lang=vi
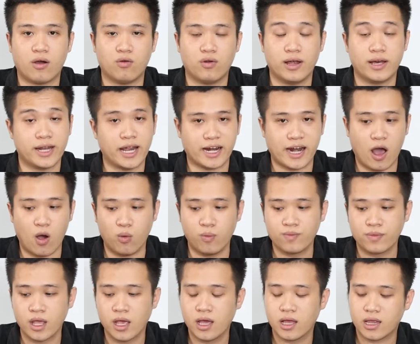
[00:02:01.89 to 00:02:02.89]
nào lên hàng đầu
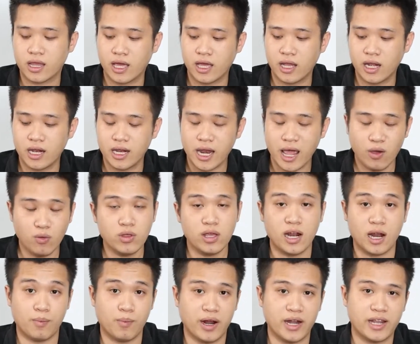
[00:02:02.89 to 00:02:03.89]
thì nếu như
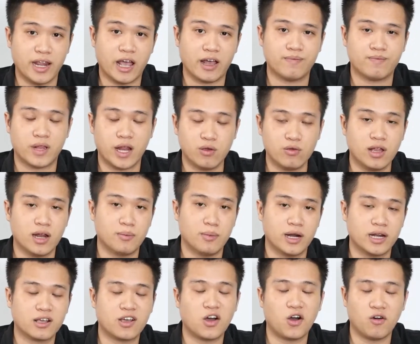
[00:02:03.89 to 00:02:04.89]
là mình nha nếu như là
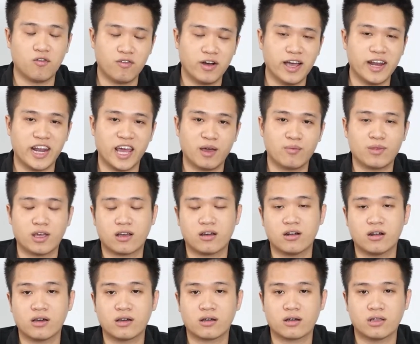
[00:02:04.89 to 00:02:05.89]
mình còn với anh em thì có
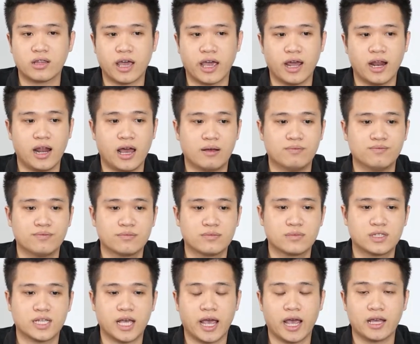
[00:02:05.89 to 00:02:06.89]
nó có thể là
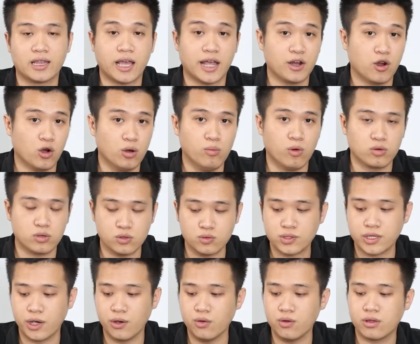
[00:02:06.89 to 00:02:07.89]
sẽ thay đổi một chút
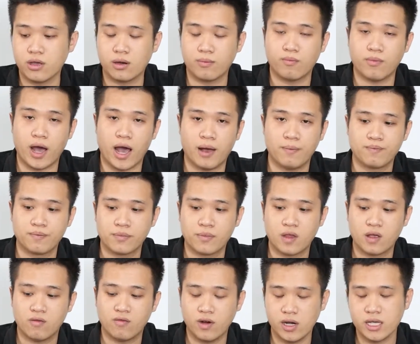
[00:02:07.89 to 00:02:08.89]
xíu nhưng mà
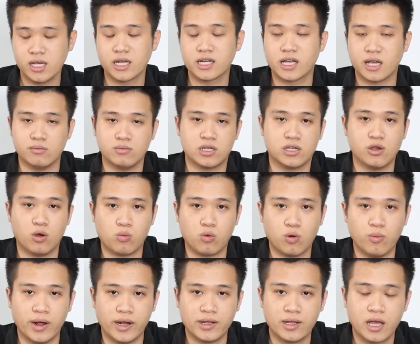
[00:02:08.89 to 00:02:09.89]
với kinh nghiệm sử dụng
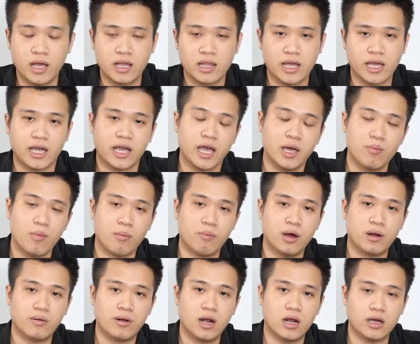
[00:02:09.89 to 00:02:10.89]
của mình thì khi mà
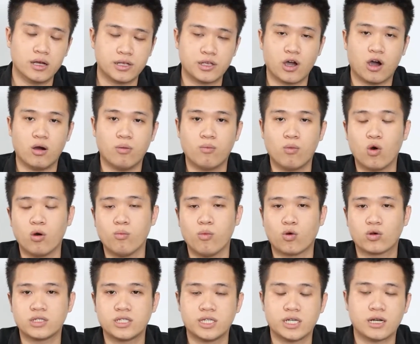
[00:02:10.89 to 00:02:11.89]
mình lựa chọn mua
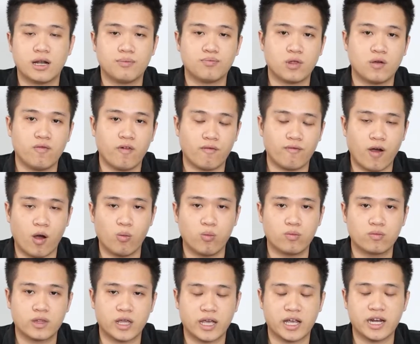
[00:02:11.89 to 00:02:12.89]
một chiếc laptop văn phòng
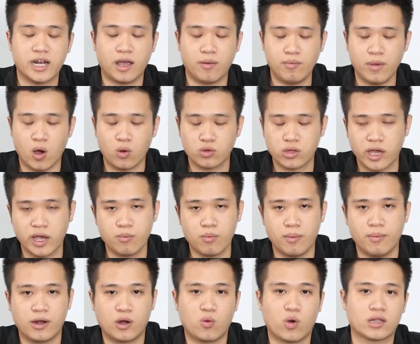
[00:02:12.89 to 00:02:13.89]
thì cái điểm đầu tiên
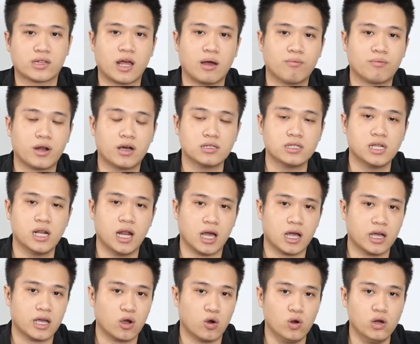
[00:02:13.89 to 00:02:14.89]
mà mình quan tâm đó chính là
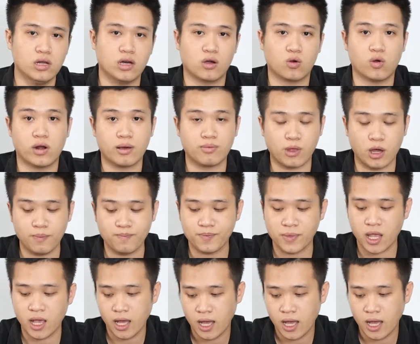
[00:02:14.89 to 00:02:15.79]
cái khối lượng của laptop